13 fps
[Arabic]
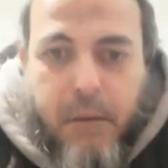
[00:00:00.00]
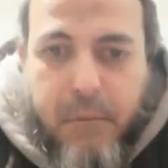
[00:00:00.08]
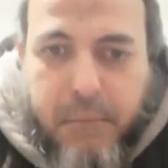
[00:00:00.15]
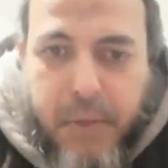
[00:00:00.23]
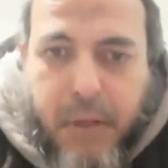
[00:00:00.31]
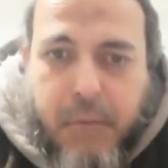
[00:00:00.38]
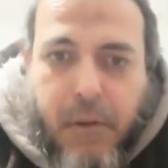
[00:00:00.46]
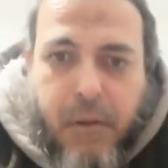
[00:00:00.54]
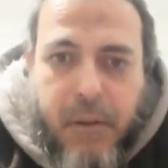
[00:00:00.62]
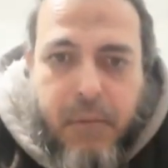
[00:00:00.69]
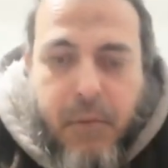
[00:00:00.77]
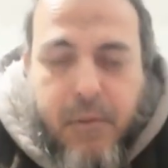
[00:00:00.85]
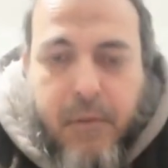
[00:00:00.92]
بسم الله الرحمن
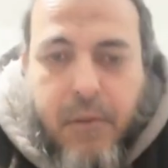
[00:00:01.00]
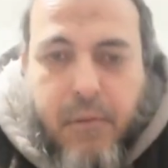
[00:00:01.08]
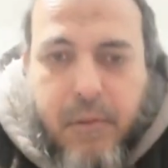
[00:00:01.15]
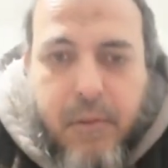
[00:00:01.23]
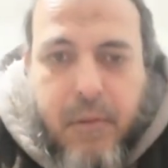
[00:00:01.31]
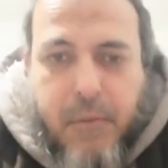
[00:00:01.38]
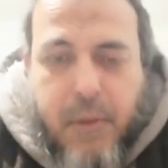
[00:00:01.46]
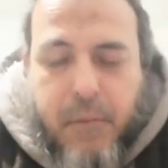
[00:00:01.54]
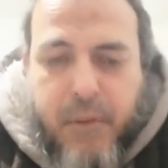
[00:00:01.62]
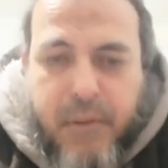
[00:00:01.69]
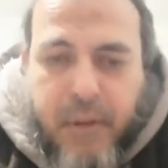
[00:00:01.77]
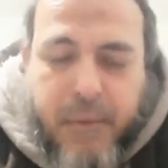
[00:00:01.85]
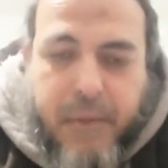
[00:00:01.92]
الرحيم والصلاة والسلام على
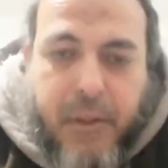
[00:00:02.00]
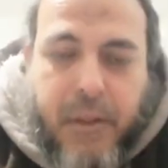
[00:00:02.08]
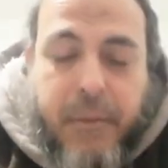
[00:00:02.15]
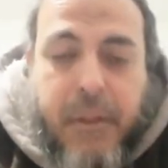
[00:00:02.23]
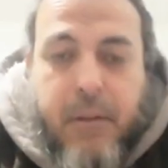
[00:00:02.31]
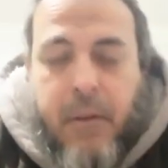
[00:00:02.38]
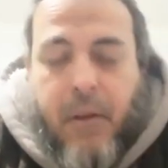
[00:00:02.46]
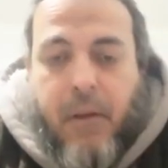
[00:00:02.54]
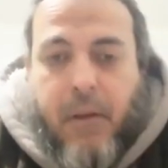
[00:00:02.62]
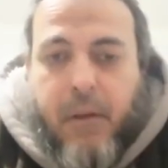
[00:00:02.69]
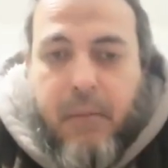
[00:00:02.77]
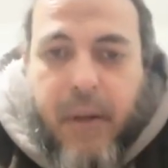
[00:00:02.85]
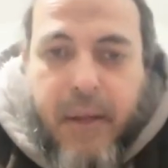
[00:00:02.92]
مبعوث رحمة العالمين
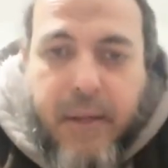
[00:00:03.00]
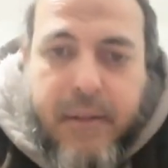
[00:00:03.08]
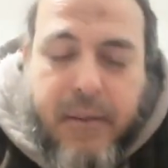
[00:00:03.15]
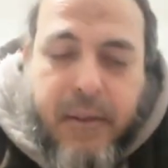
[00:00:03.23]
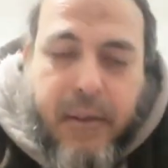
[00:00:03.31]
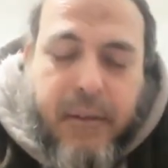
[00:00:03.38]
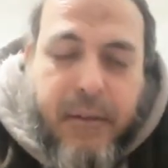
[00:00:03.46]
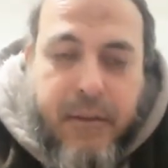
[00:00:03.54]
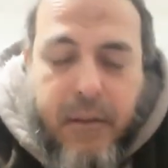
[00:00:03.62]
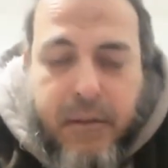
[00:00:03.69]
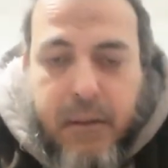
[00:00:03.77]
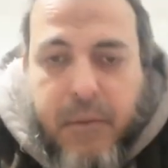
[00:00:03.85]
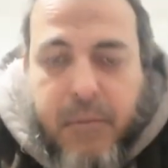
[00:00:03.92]
مع كنز جديد
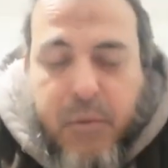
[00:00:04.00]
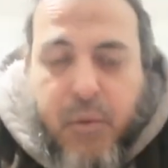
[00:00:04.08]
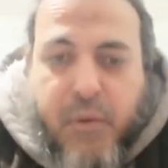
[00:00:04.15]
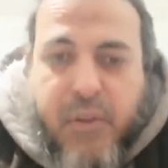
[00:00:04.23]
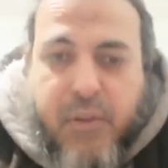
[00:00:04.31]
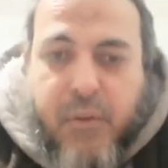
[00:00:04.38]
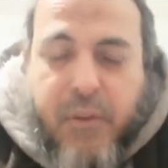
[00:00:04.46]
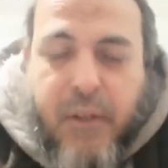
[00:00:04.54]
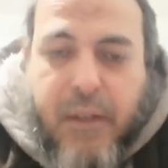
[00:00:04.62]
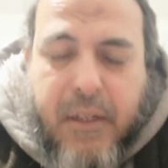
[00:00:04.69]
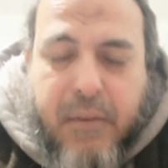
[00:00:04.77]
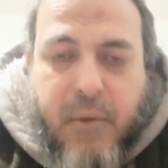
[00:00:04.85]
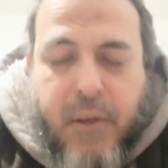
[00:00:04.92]
عظيم من كنوز السنة
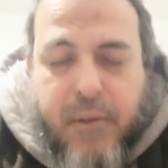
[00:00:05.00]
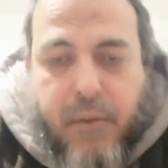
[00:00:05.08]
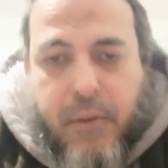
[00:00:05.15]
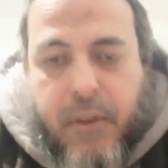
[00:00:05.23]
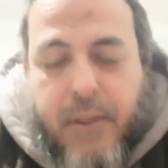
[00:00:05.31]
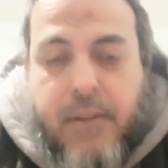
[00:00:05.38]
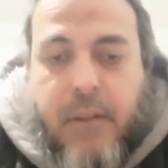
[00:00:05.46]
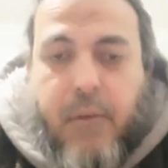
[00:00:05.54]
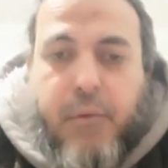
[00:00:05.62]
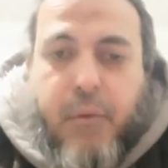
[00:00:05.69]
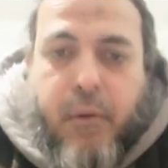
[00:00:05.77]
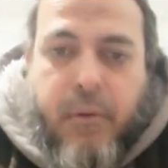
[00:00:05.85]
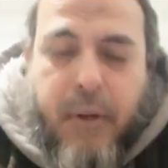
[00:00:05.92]
لا يعلمه أكثر الناس
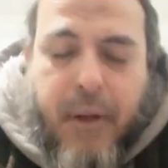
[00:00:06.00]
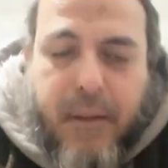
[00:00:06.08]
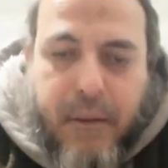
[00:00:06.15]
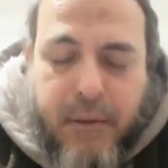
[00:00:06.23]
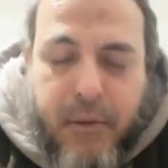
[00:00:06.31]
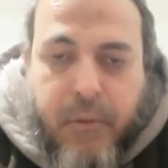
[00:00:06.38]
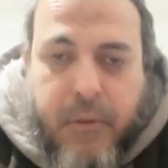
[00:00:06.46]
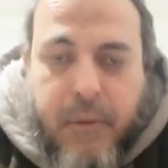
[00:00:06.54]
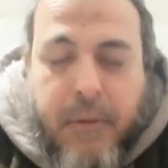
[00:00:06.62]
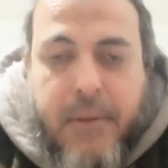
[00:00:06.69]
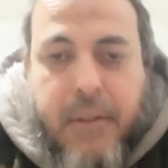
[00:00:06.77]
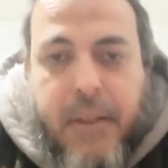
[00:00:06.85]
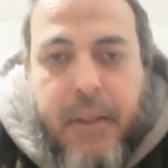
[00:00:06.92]
كنت قلت لحضراتكم
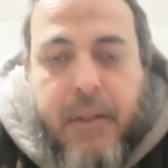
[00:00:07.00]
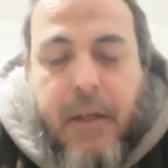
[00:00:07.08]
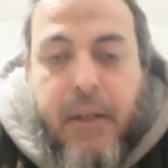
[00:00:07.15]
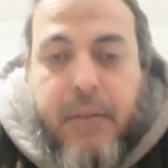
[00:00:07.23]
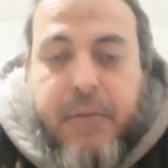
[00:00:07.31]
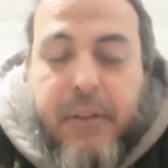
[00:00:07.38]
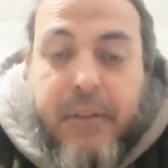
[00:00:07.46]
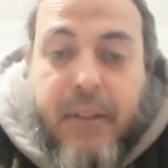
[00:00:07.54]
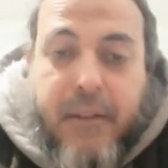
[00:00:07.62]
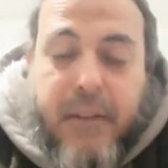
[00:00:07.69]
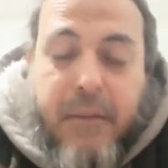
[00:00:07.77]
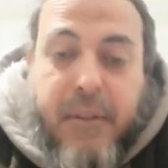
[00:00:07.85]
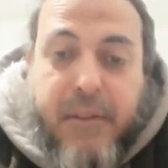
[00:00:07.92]
قبل ذلك عن الفضل
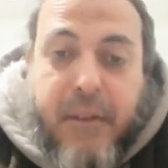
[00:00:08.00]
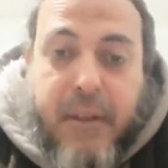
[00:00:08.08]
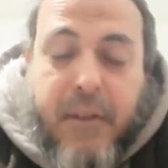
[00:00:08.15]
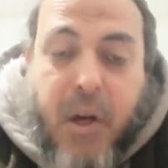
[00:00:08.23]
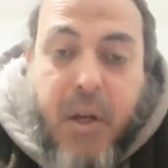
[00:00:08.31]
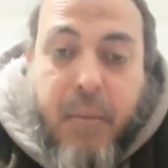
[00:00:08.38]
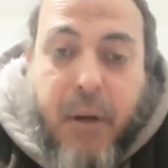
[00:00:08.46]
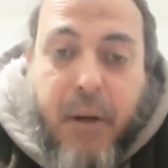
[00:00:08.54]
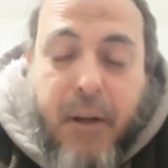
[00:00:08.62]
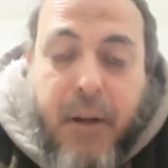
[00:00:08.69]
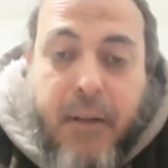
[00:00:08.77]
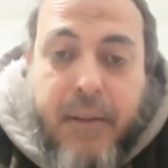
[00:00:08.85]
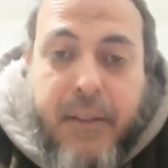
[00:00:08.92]
العظيم لصلاة أربع
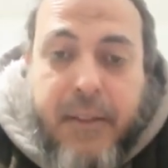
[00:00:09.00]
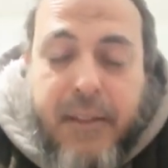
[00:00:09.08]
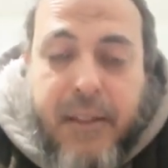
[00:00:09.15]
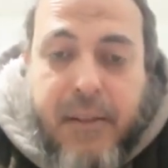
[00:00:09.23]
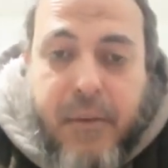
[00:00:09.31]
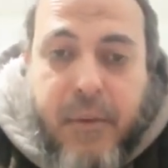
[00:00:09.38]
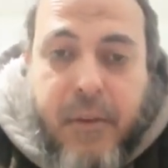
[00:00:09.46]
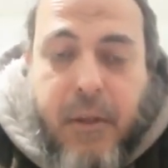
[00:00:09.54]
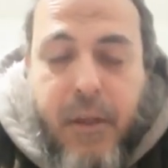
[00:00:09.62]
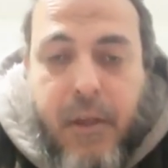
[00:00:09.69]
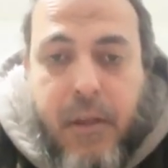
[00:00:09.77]
ركعات حين تزول